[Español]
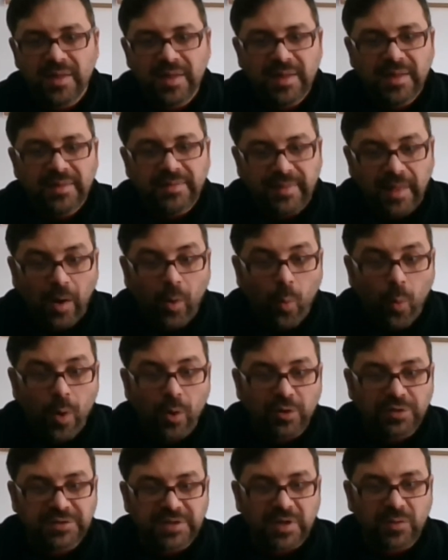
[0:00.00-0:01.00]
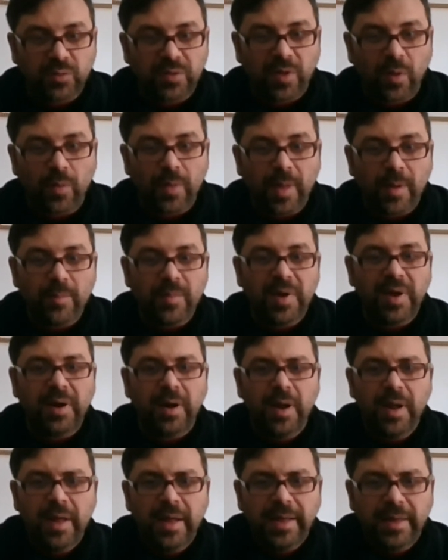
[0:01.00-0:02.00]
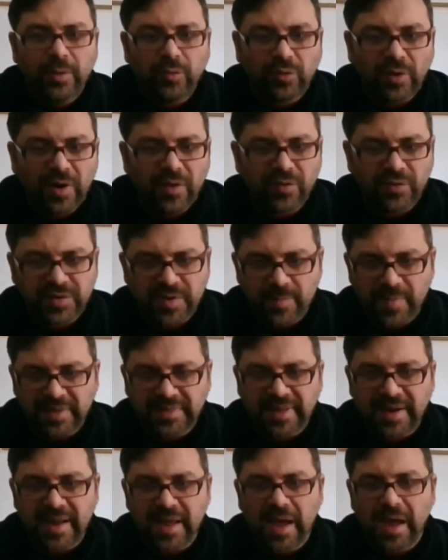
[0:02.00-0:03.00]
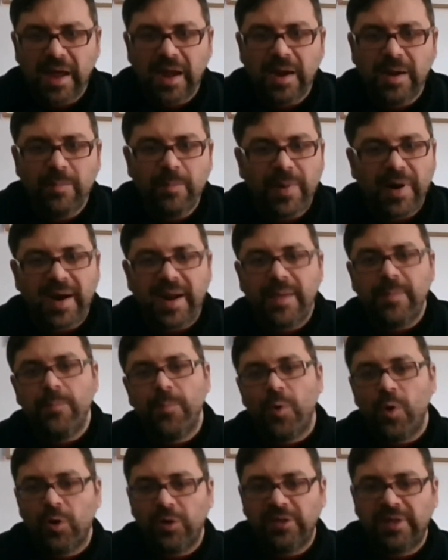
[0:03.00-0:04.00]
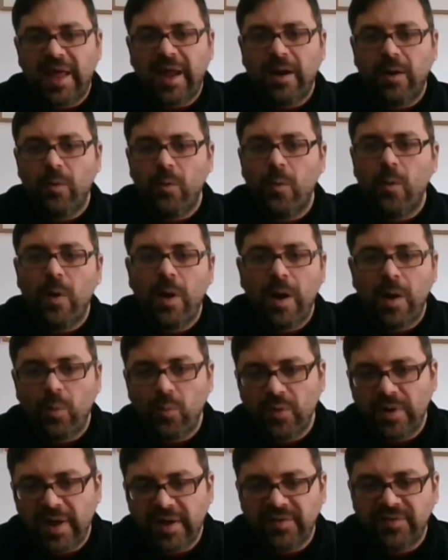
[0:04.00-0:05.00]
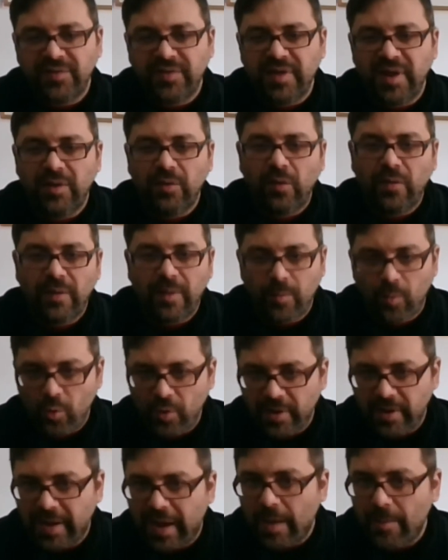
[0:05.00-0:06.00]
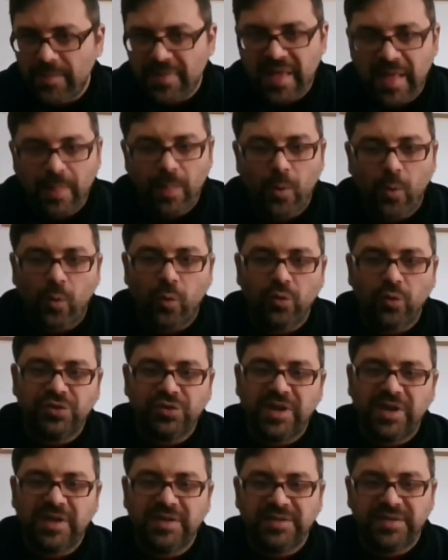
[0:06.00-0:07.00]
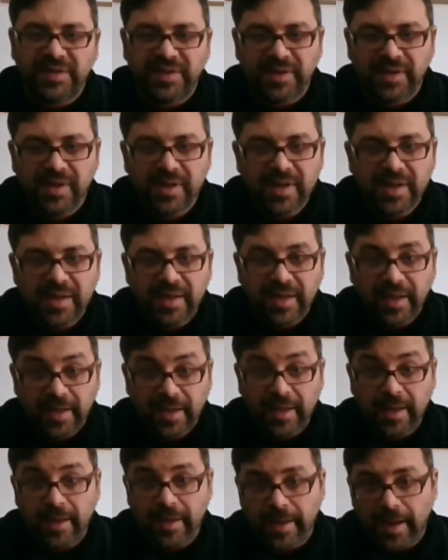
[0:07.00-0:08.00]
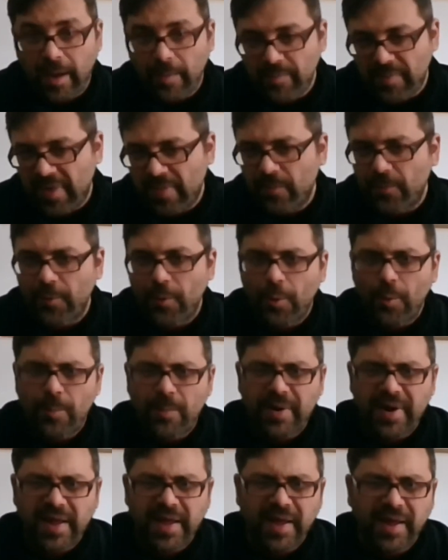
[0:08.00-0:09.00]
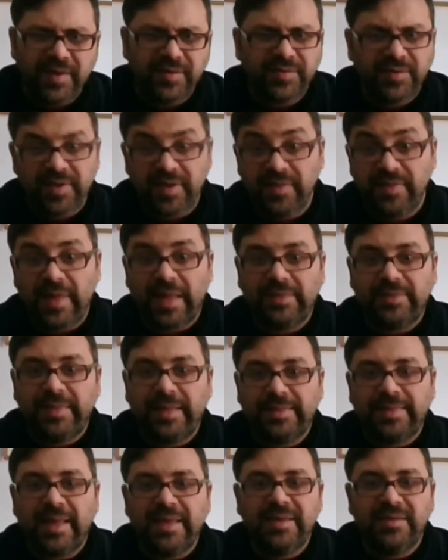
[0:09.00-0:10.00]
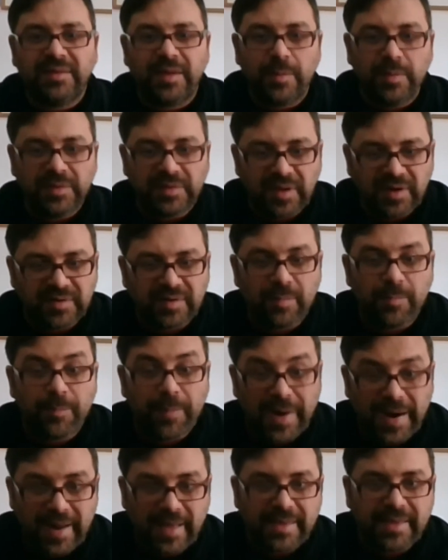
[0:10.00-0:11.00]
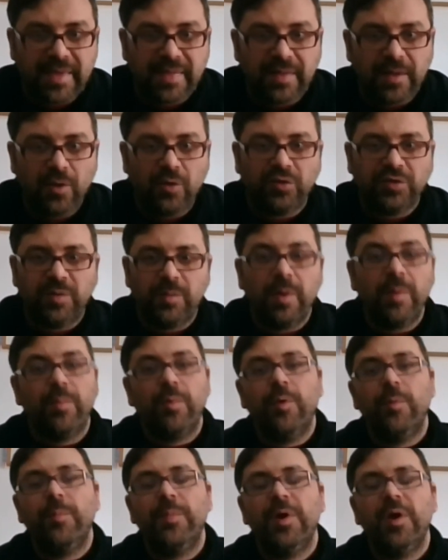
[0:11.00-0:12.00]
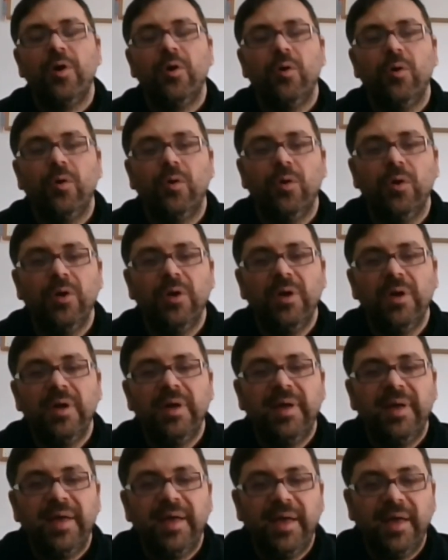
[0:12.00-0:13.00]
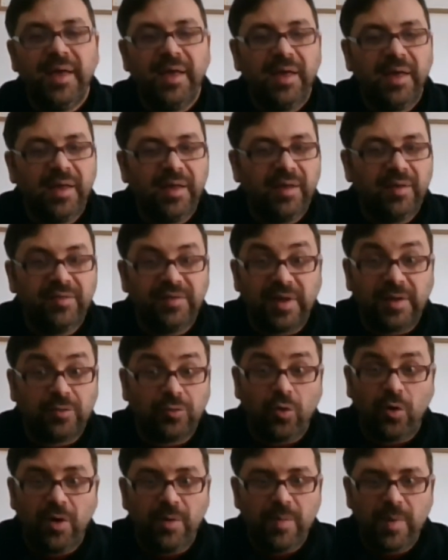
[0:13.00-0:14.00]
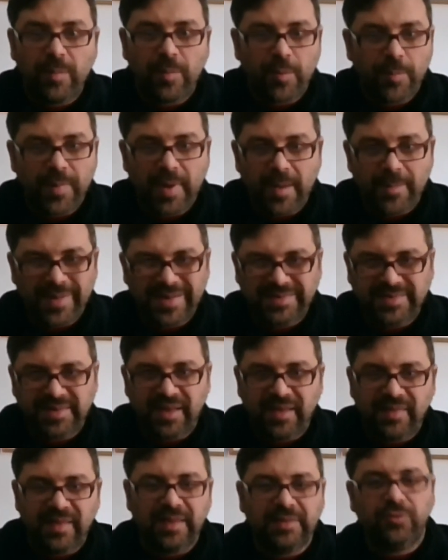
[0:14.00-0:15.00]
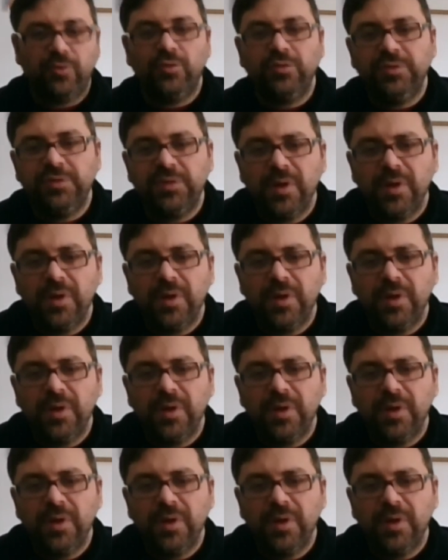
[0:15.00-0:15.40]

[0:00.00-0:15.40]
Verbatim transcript: del juego Star Without Number y utilizo ese material para importarlo a un Excel donde voy cambiando cosas y, cambiando nombres y dar detalles que me interesen para añadirlos en mi propio eh, sector, en mi propia base de datos.